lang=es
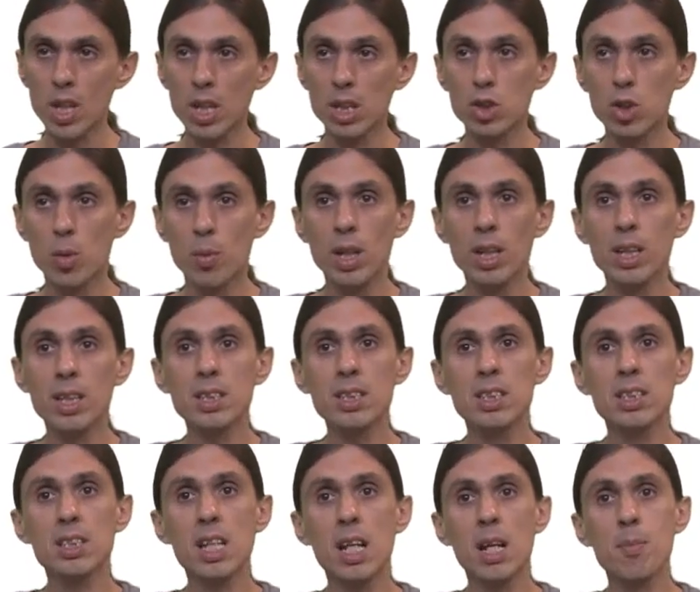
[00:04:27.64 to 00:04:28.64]
sobre el que
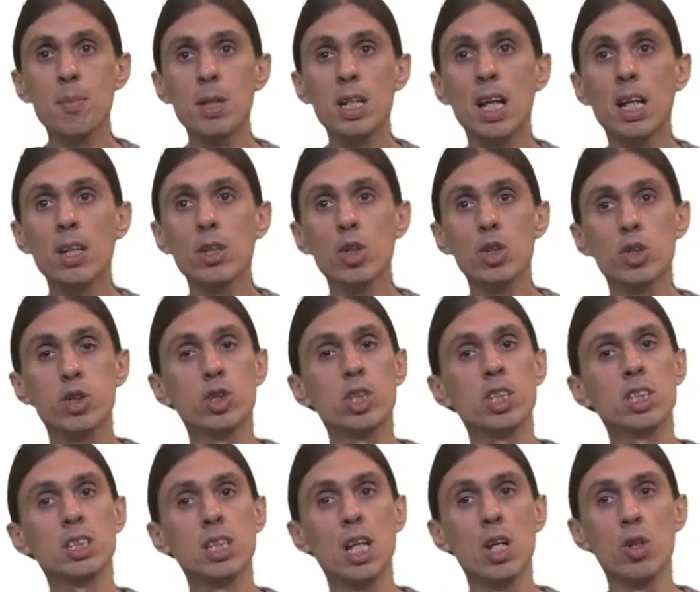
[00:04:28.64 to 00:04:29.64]
se están aplicando
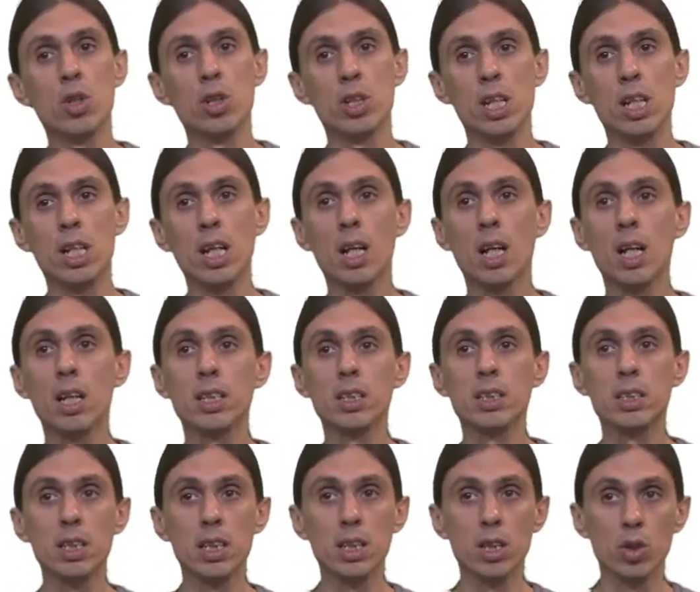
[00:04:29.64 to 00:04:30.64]
dos estados de carga
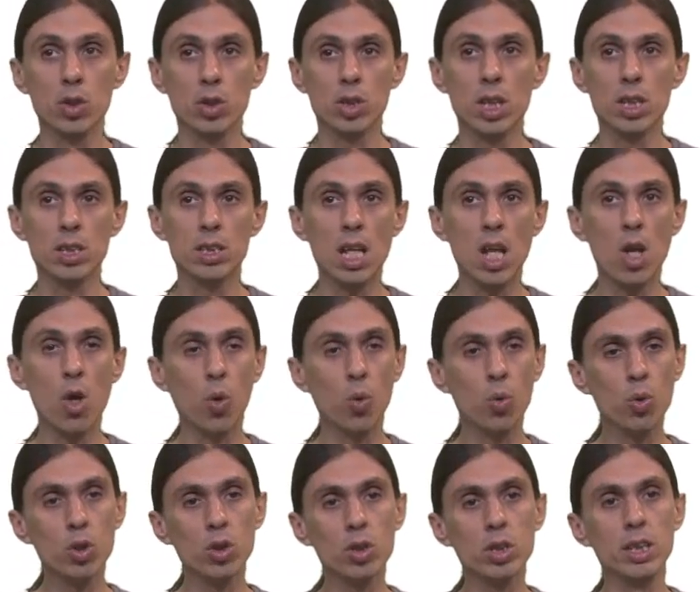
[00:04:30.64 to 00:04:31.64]
distintos, el estado
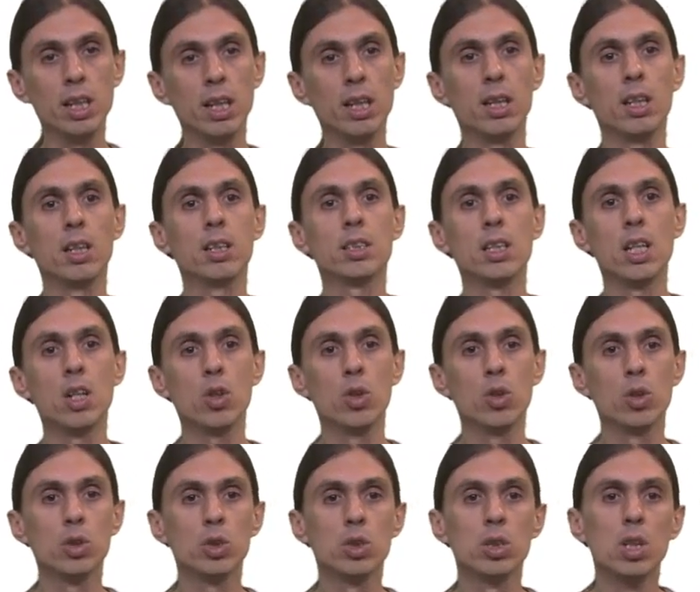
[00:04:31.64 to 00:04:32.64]
1 y el
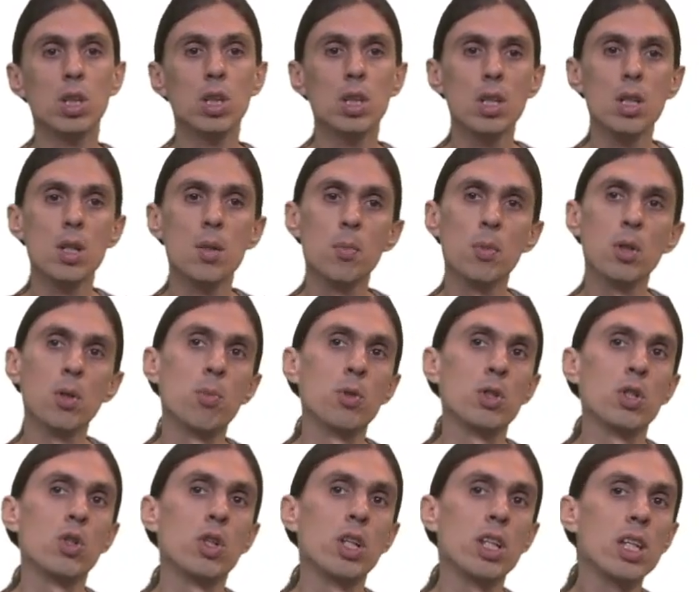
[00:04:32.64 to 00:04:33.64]
estado 2. Bueno,
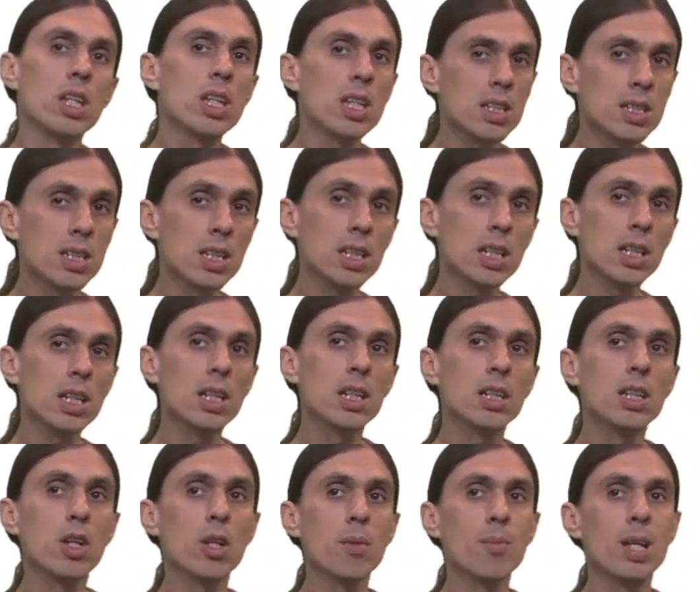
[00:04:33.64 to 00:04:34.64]
pues lo que dice este
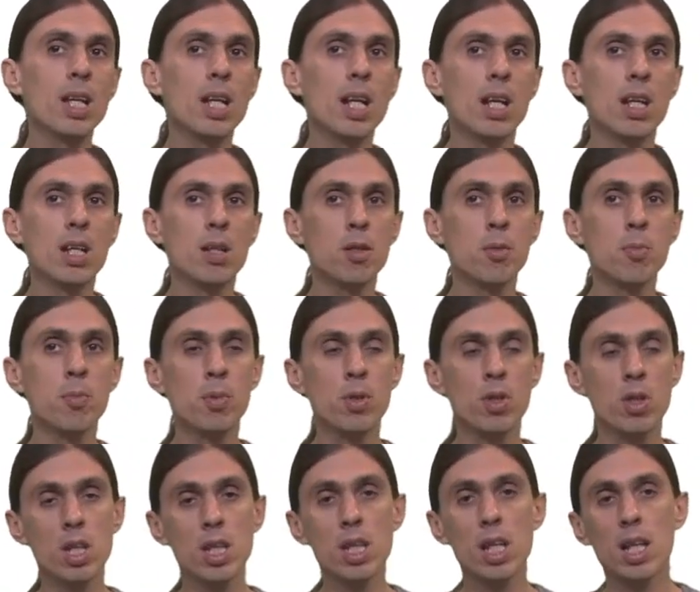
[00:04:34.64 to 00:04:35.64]
teorema de la
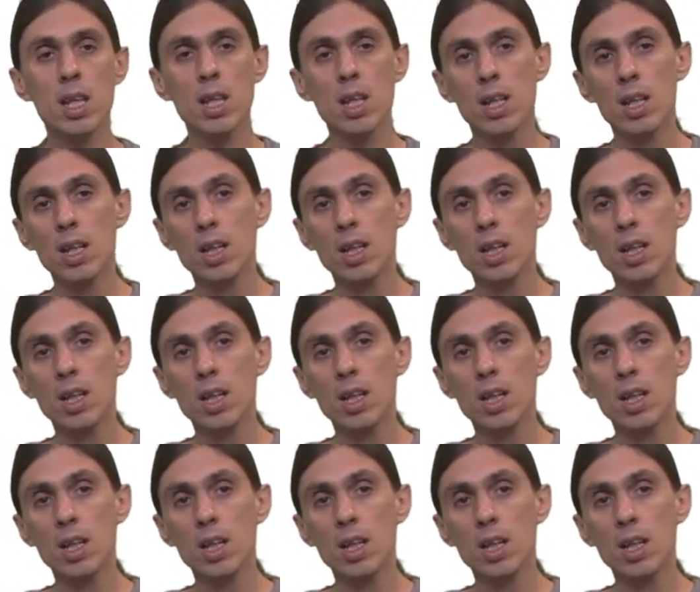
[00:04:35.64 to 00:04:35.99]
reciprocidad